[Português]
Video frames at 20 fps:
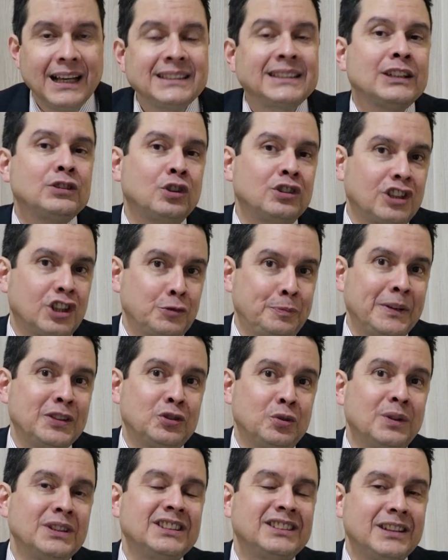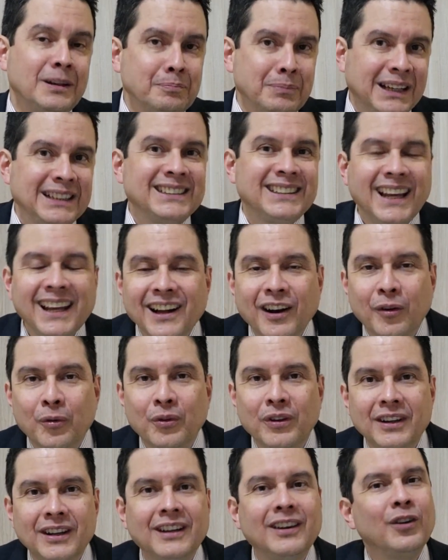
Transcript: essas outras pessoas também serão.